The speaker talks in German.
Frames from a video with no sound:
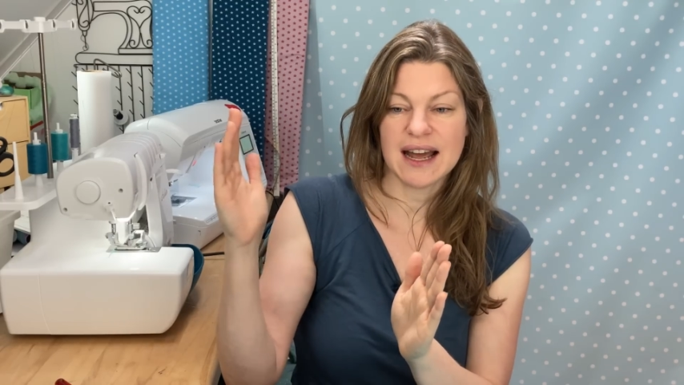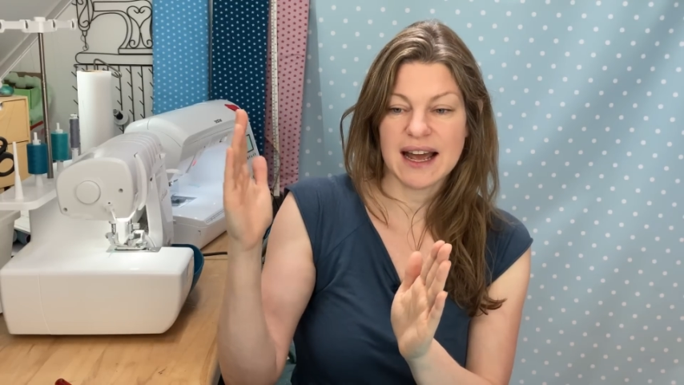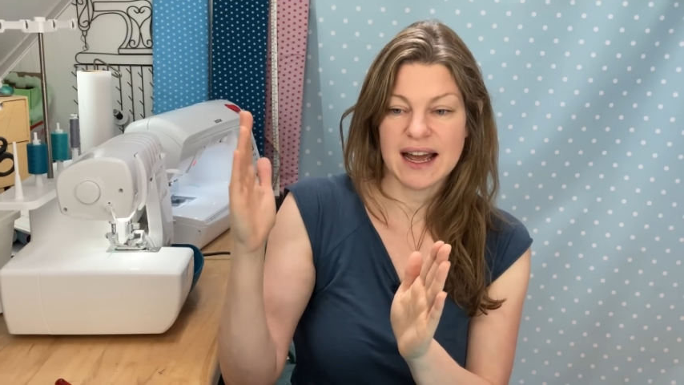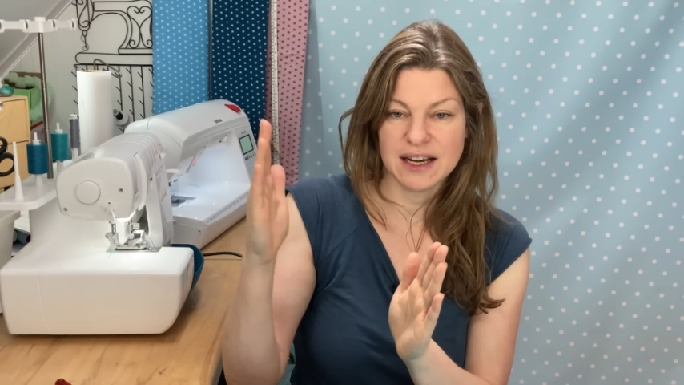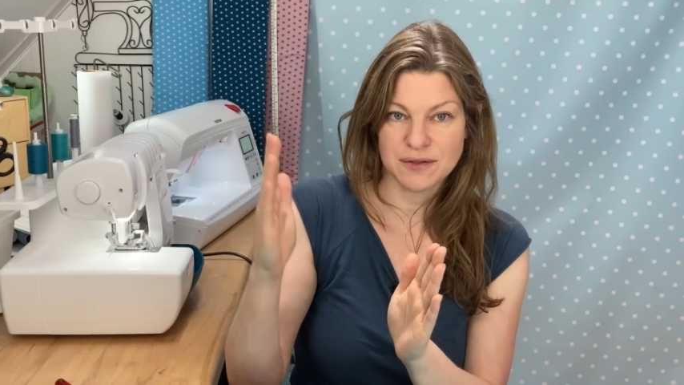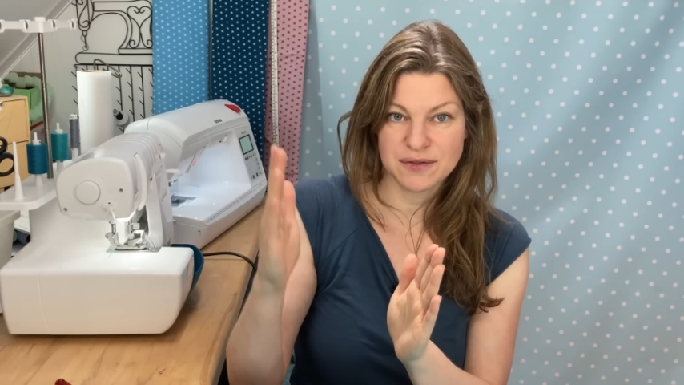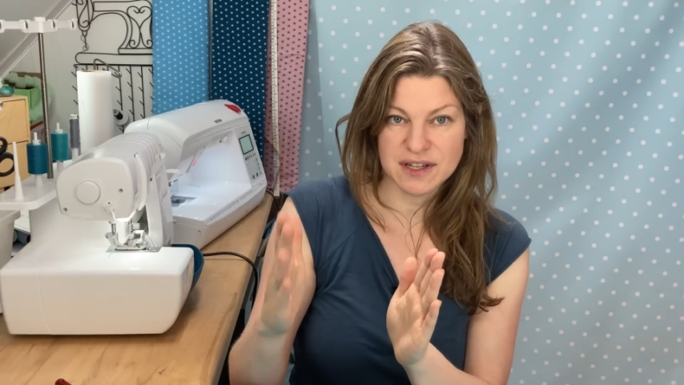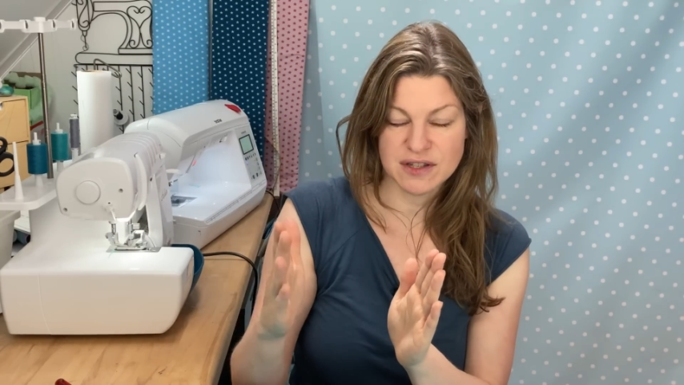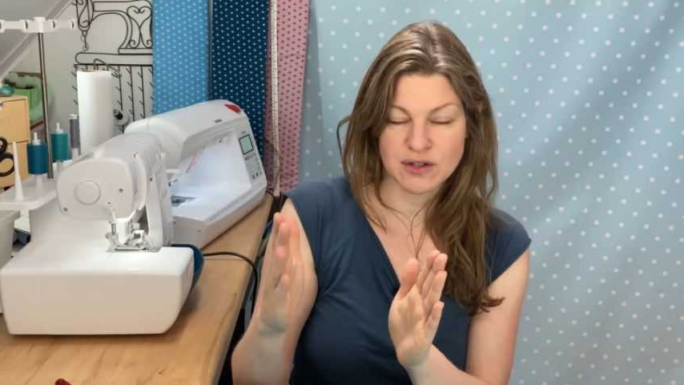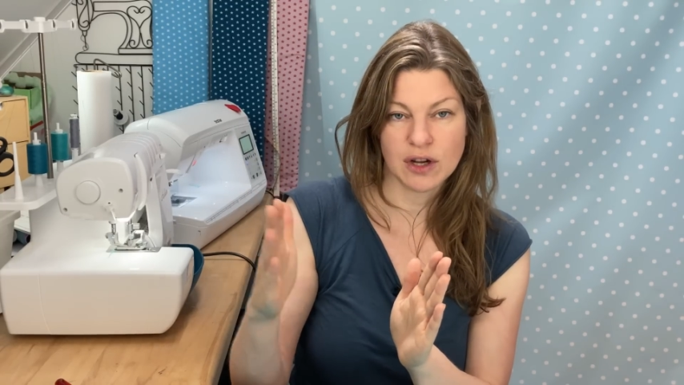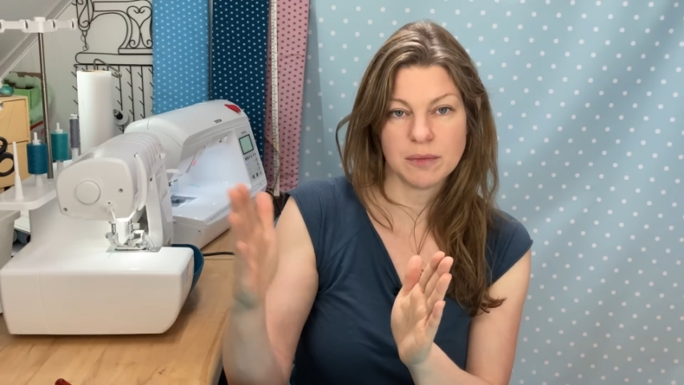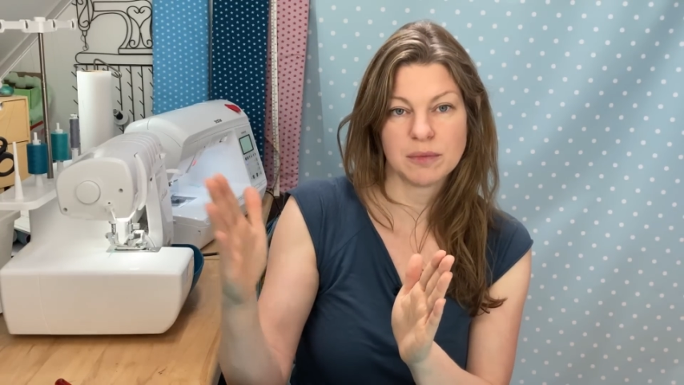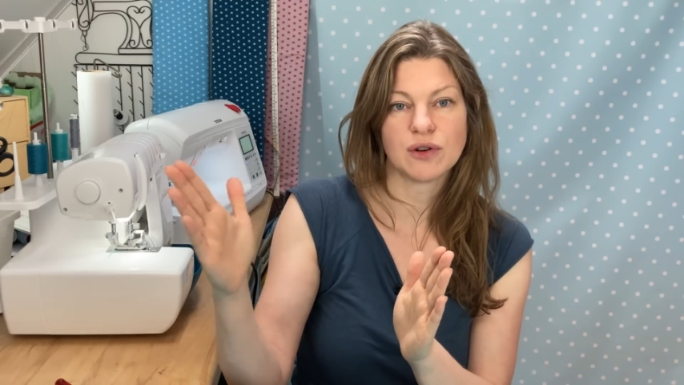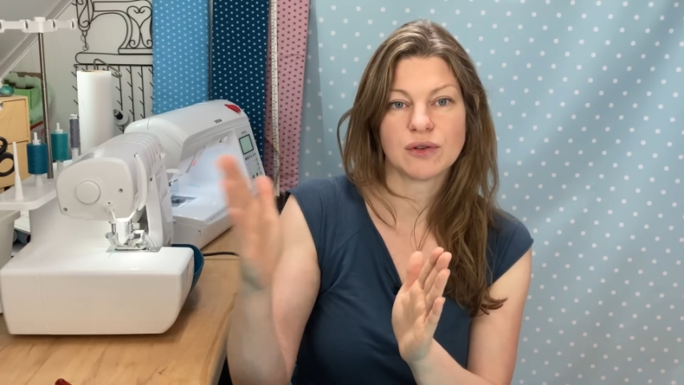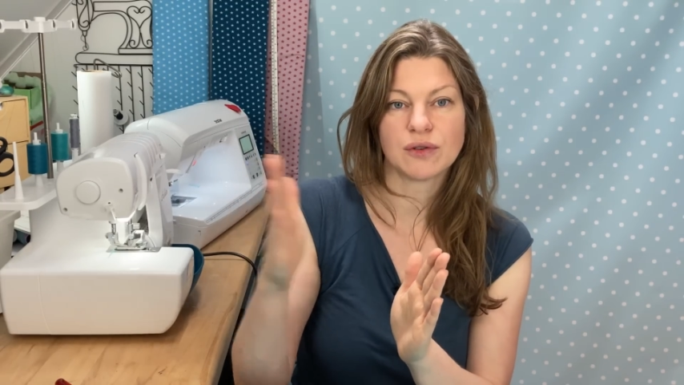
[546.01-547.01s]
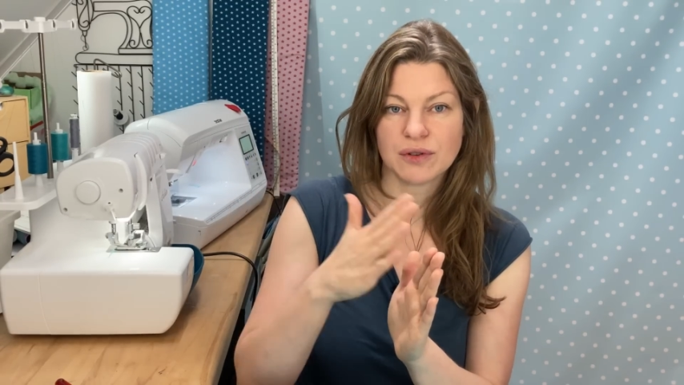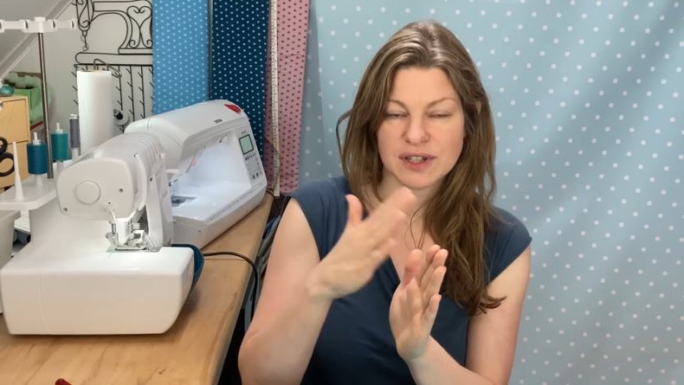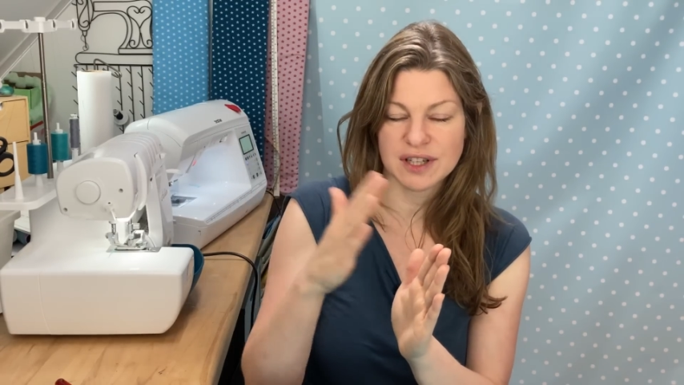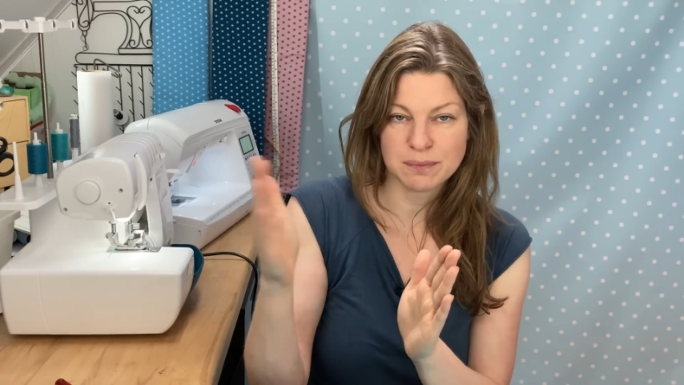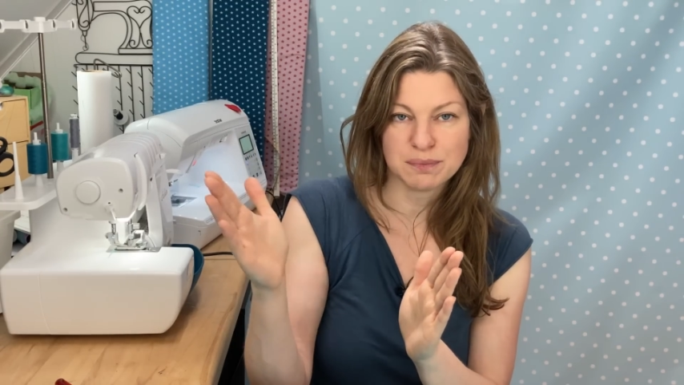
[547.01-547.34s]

eine Versäuberung und